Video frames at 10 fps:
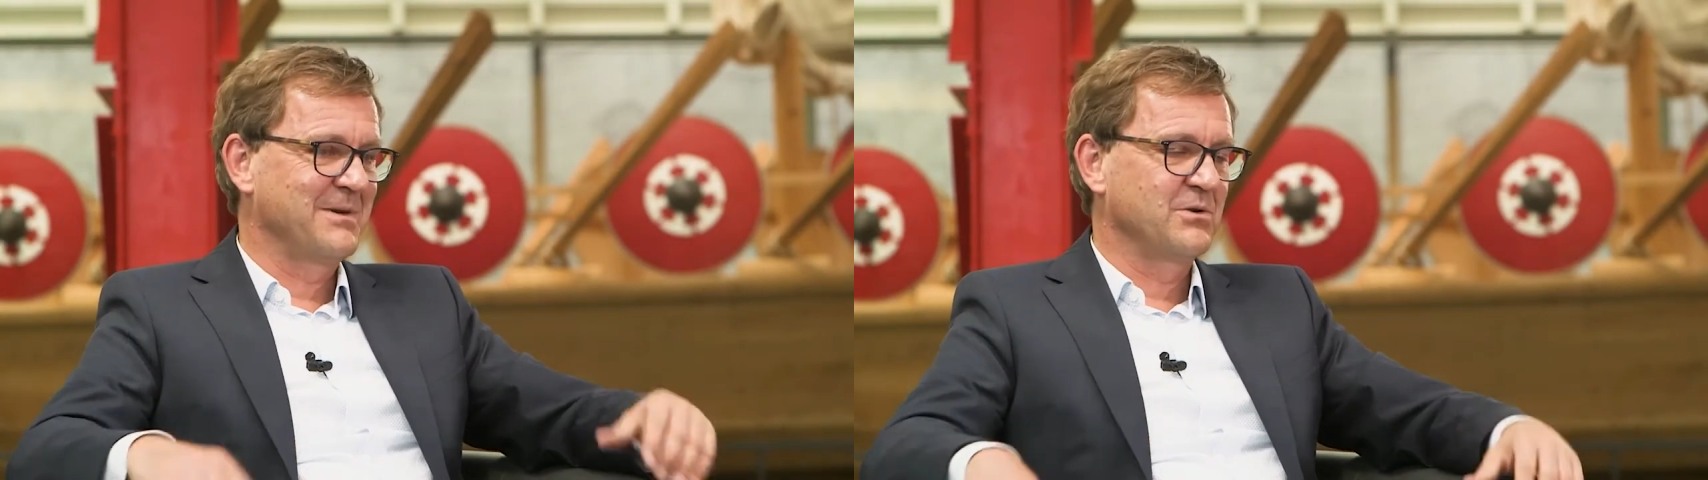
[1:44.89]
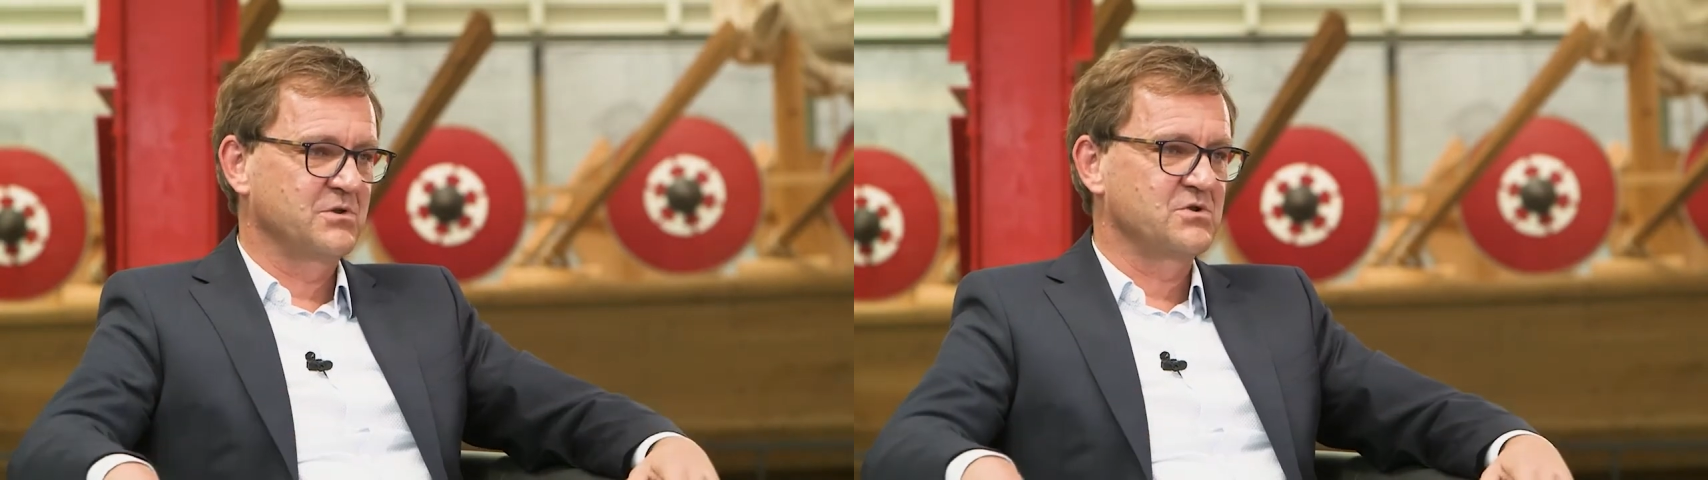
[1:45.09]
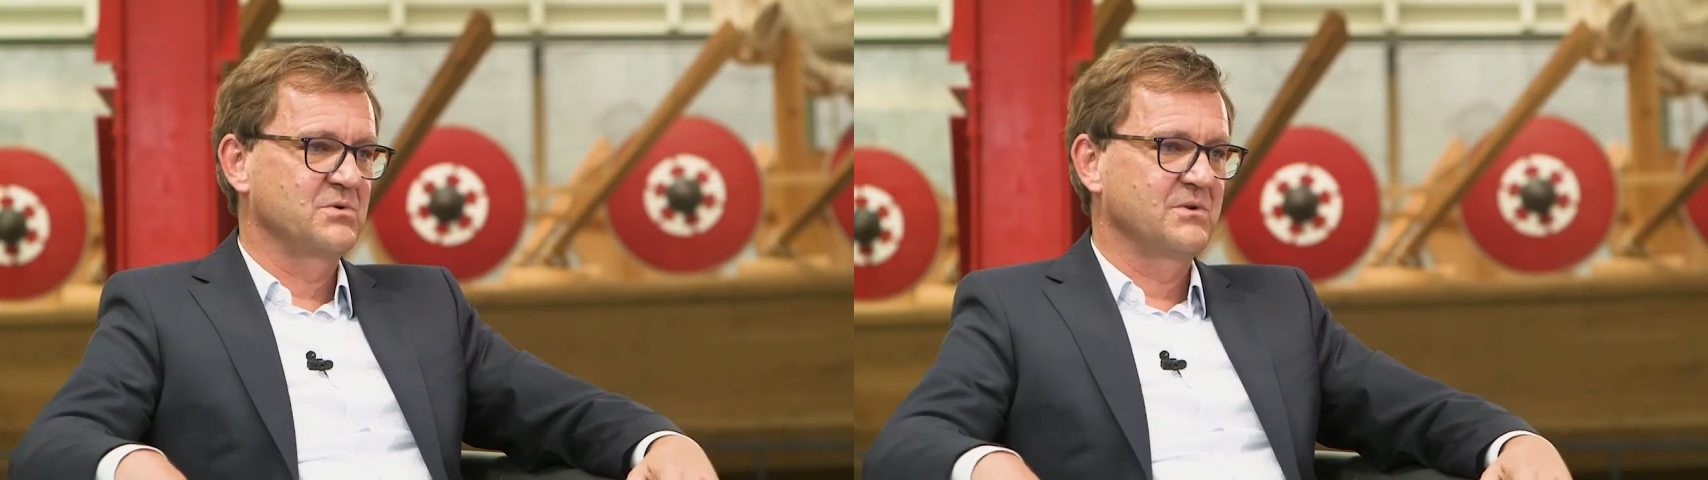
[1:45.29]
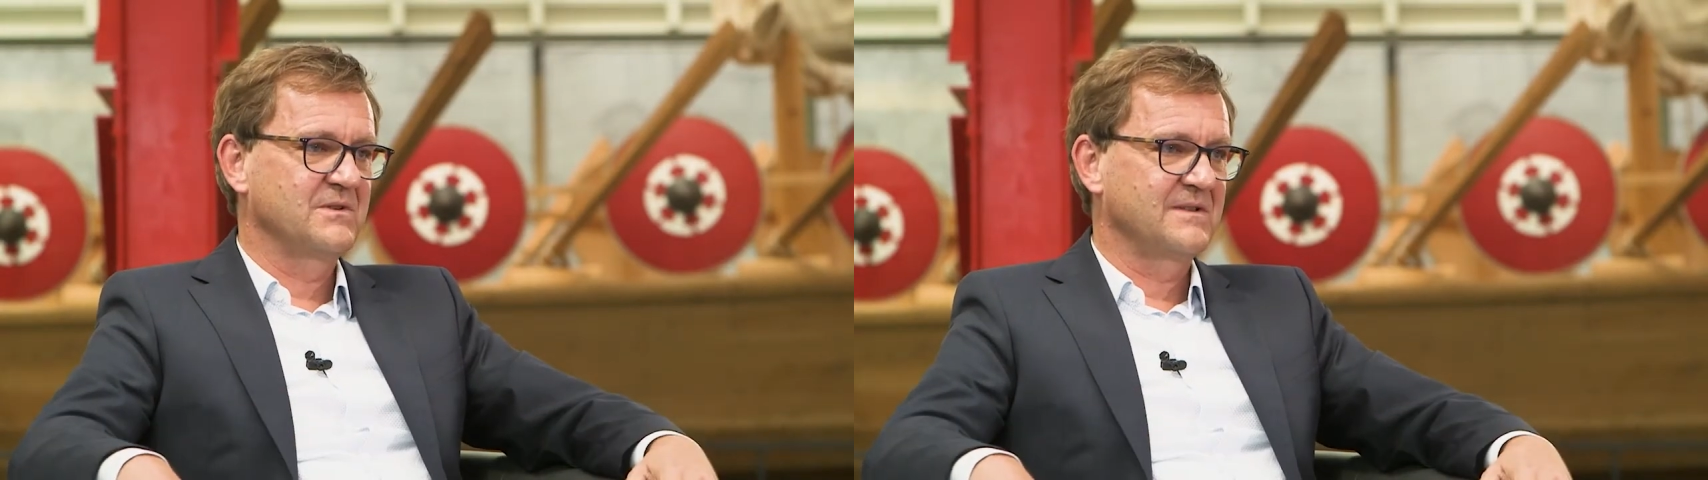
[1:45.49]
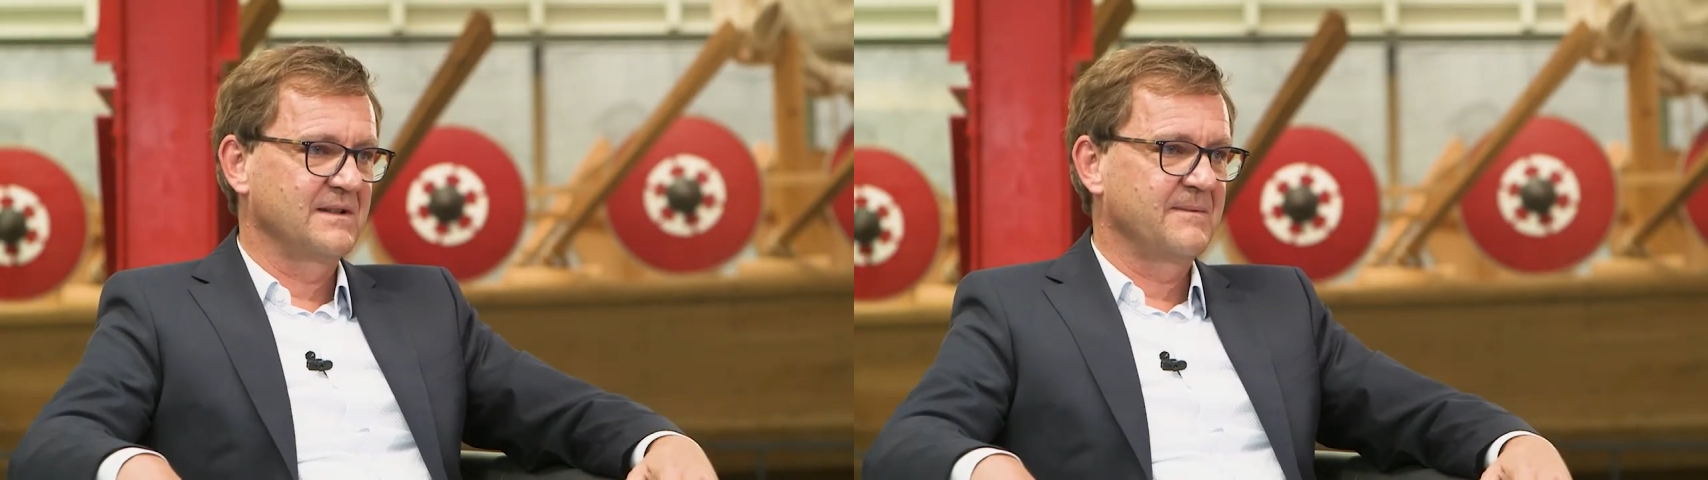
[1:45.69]
mal
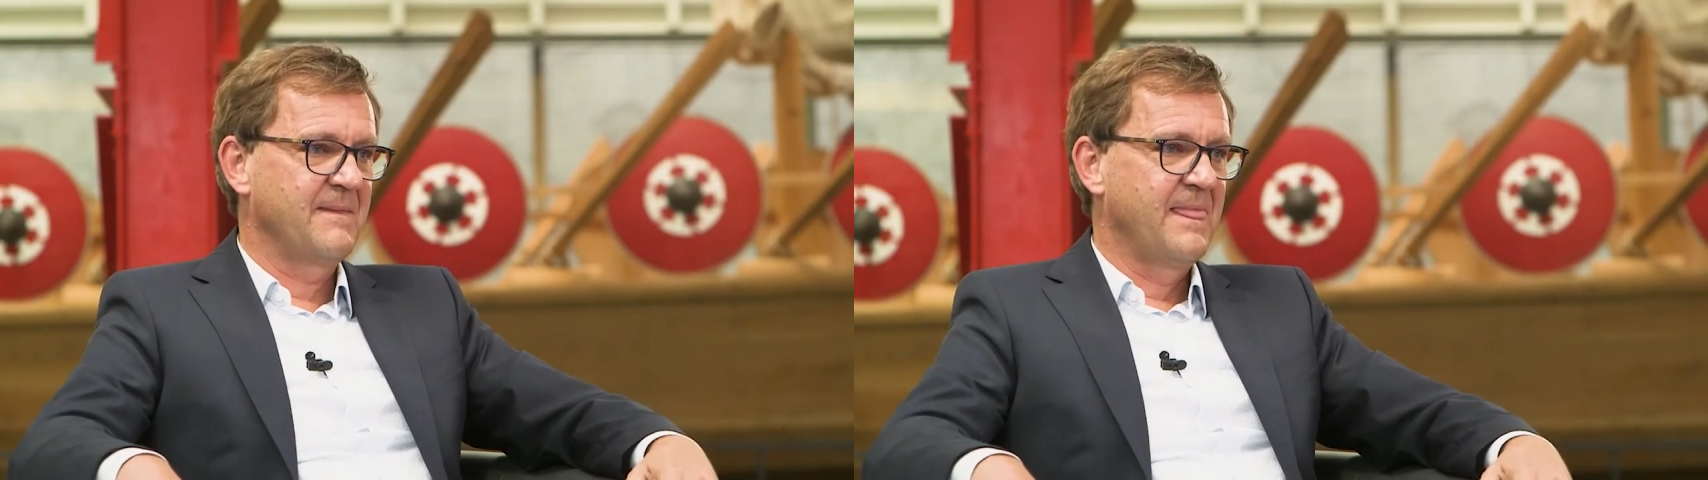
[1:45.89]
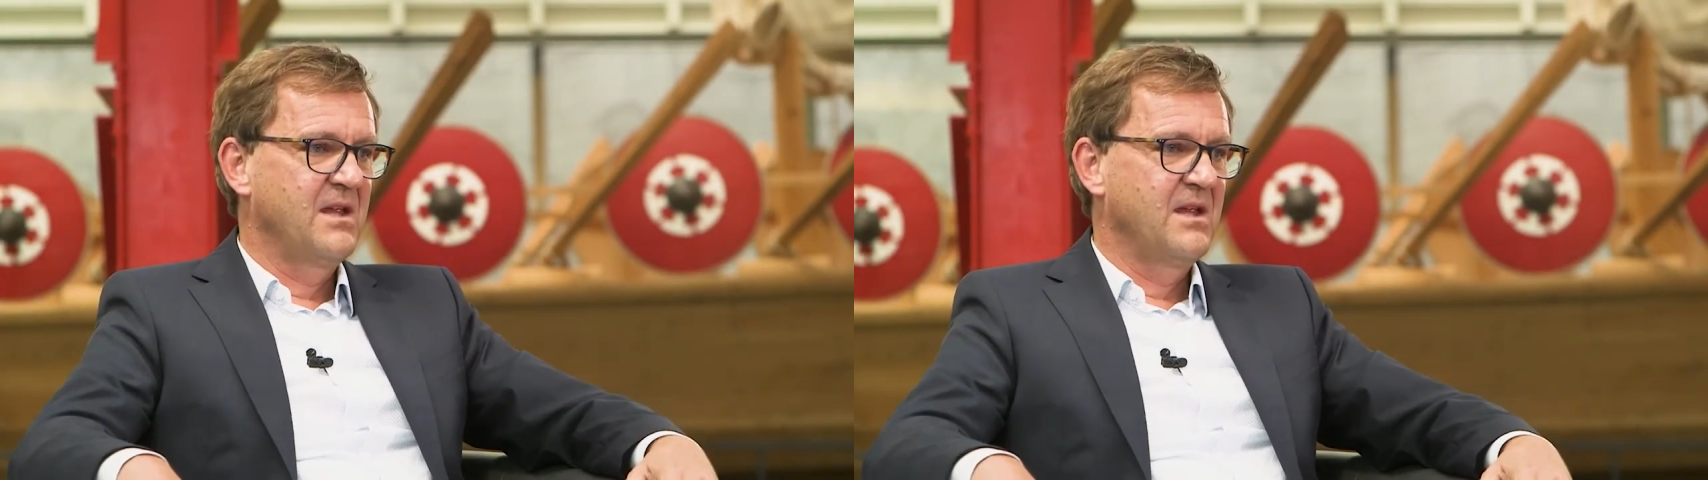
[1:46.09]
unterstützt. Ja.